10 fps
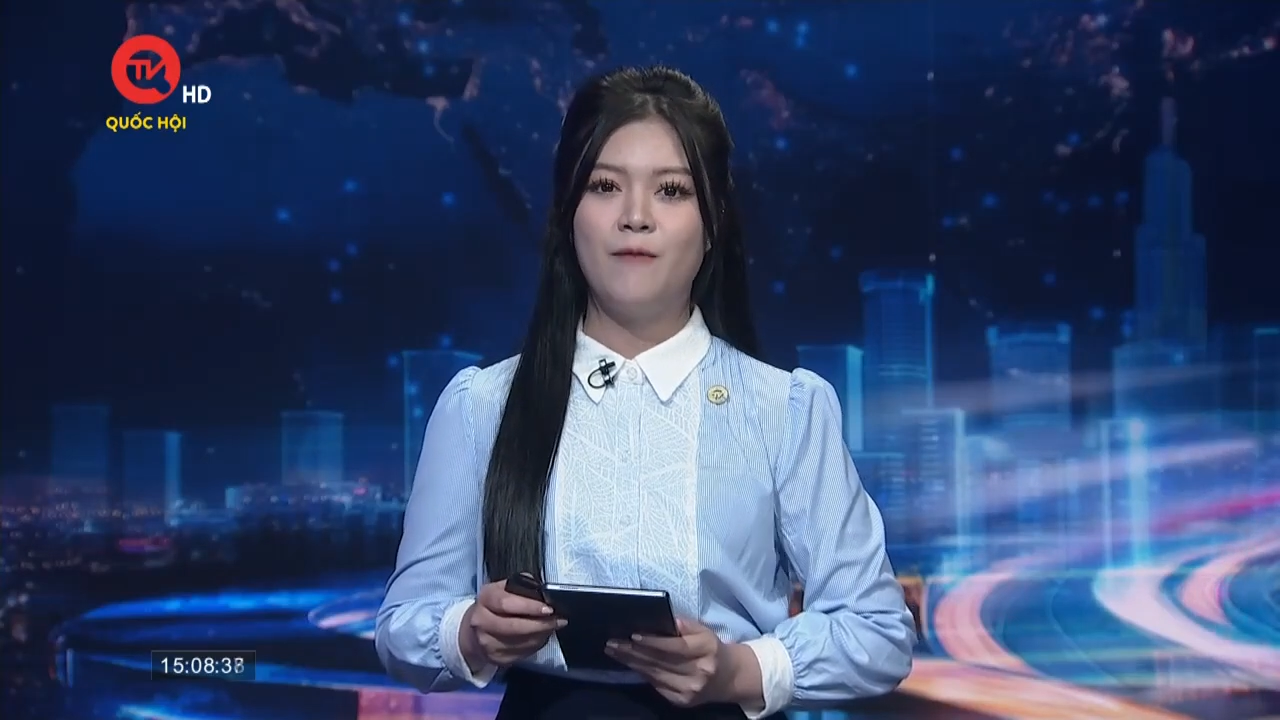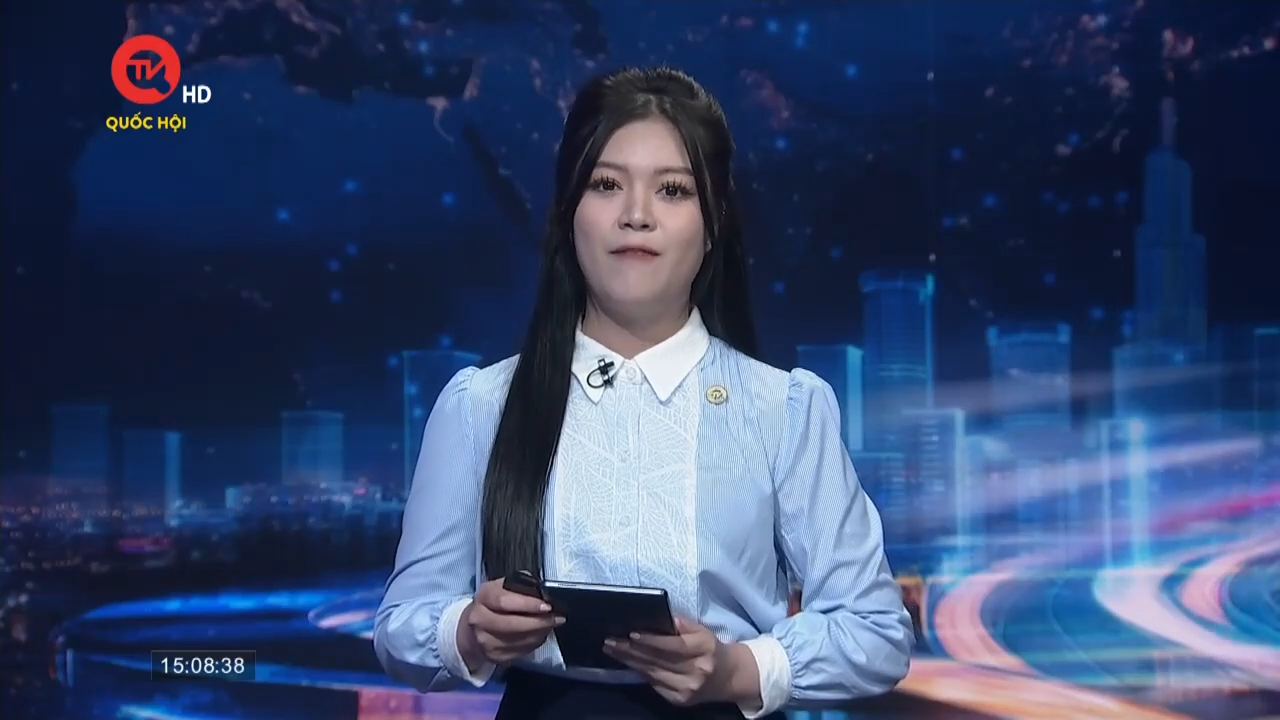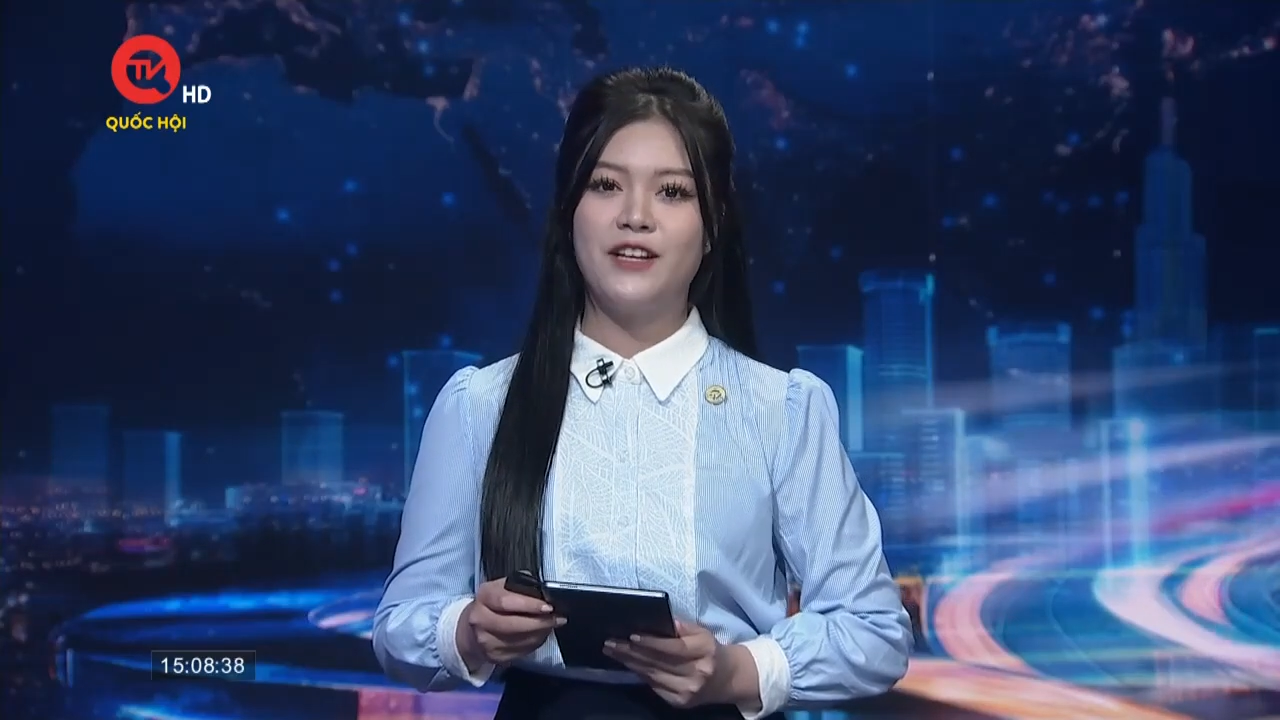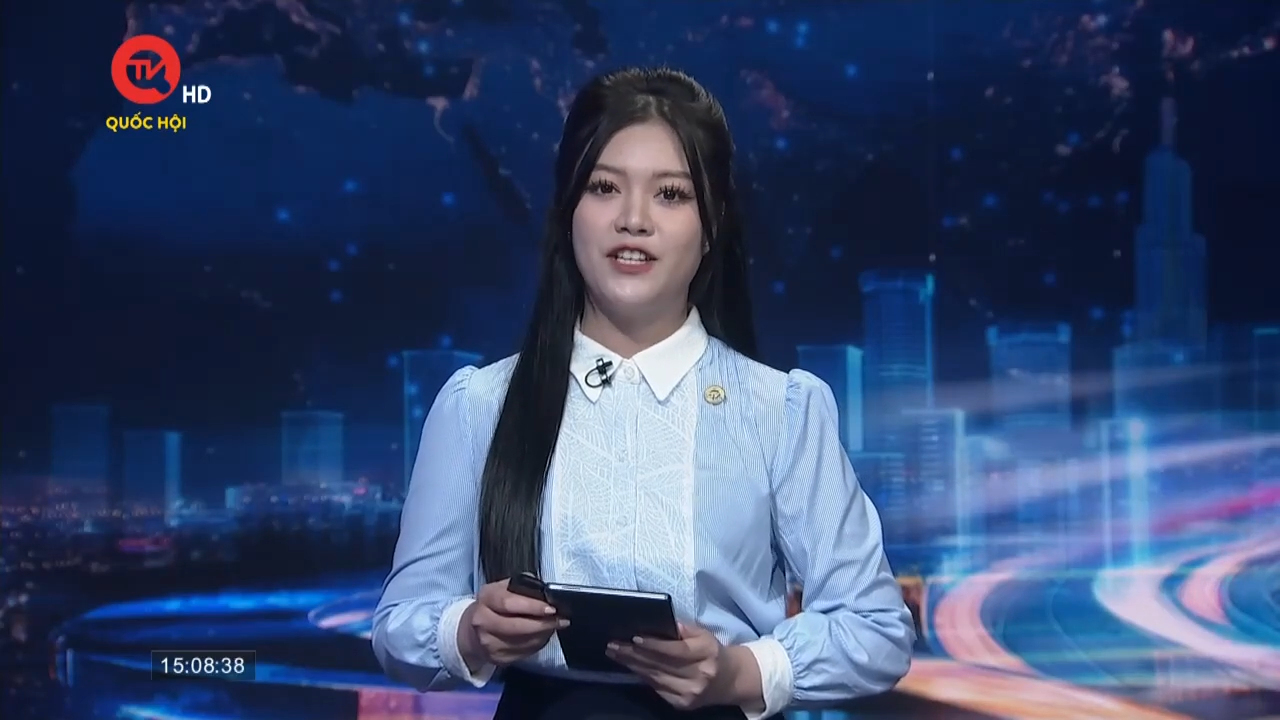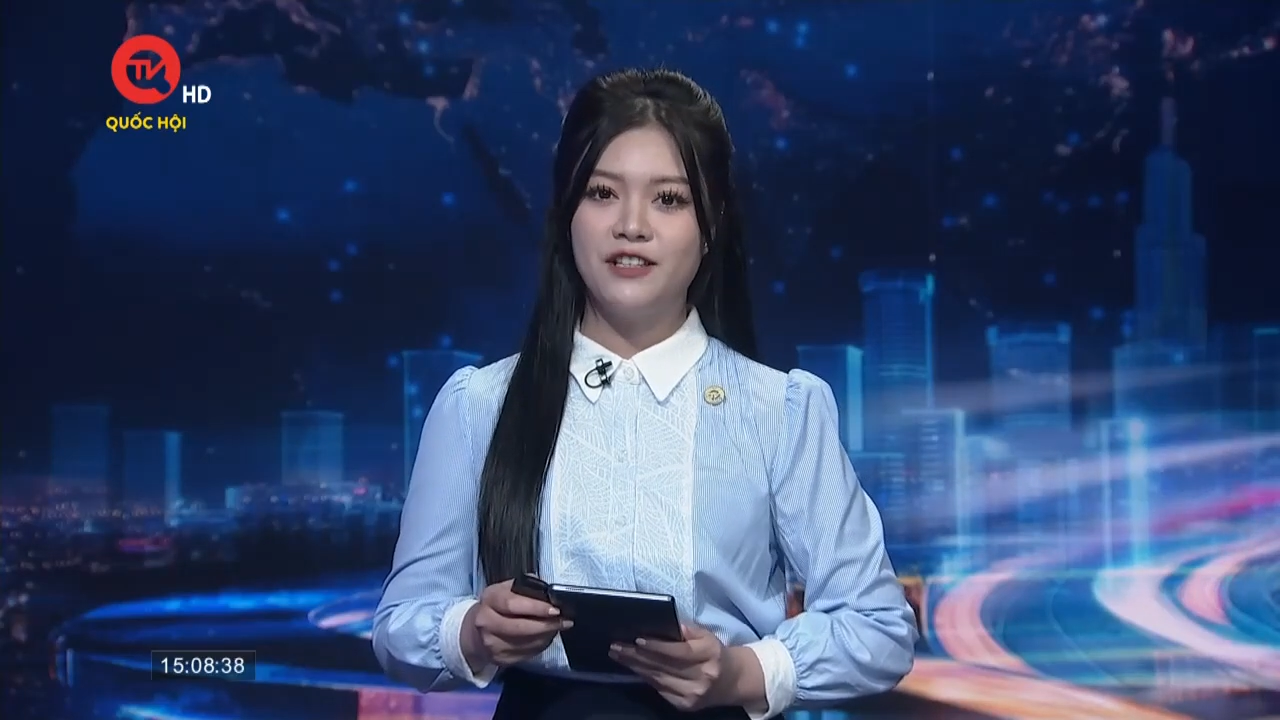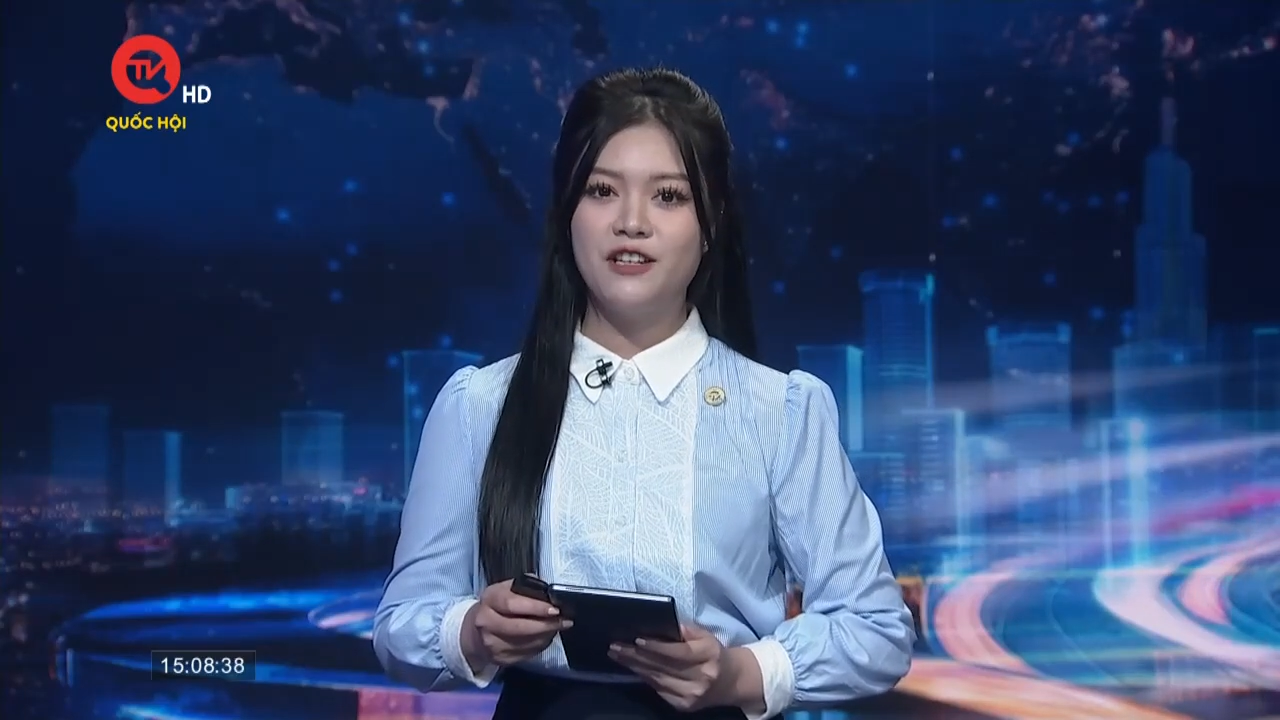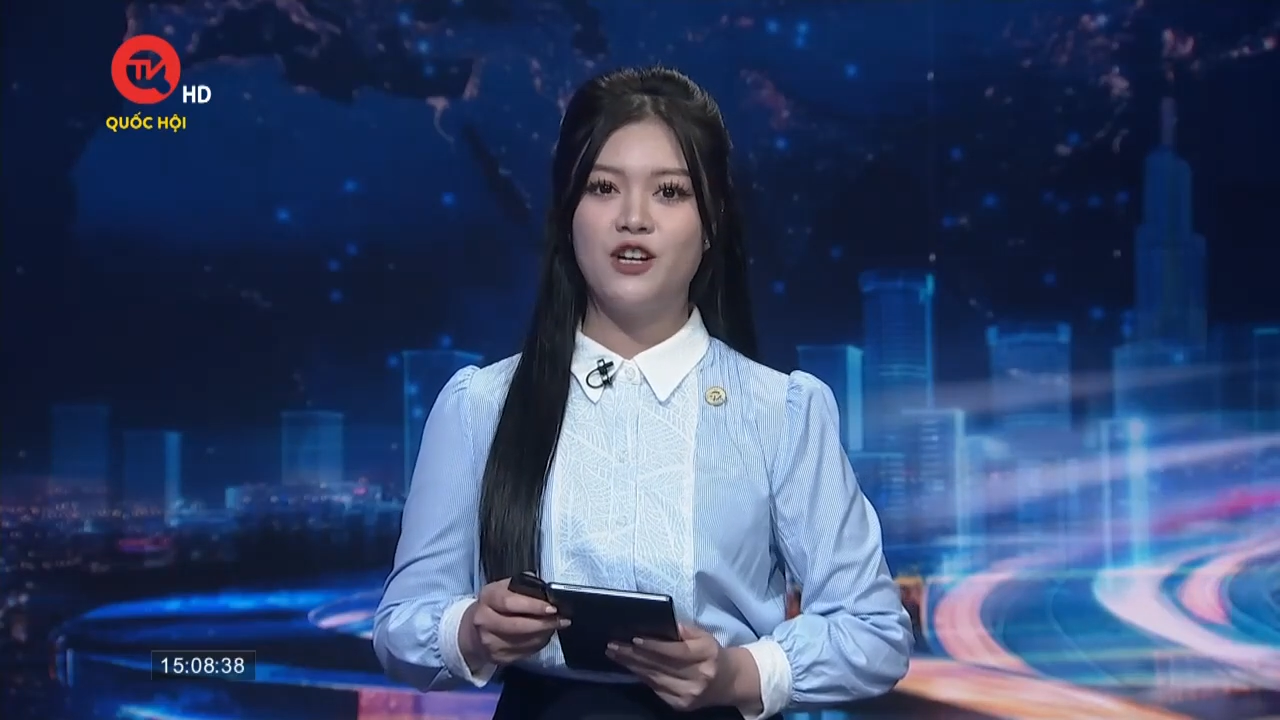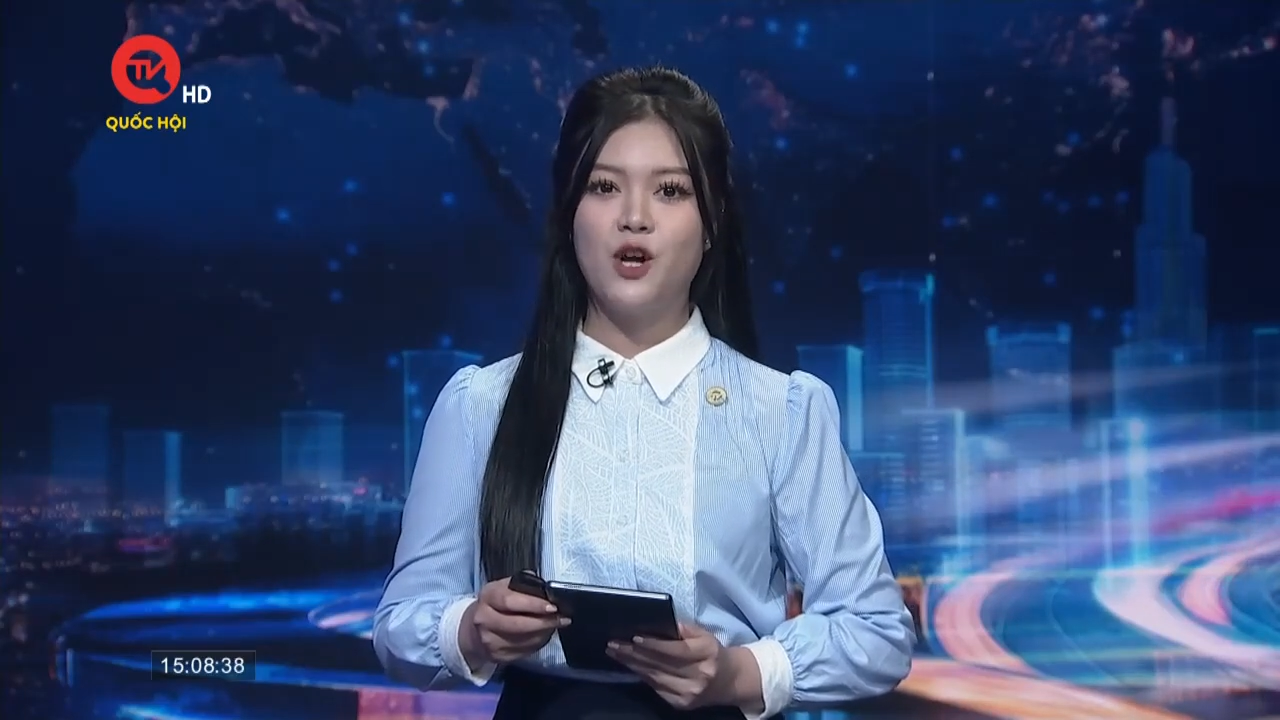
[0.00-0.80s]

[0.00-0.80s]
và chính thức được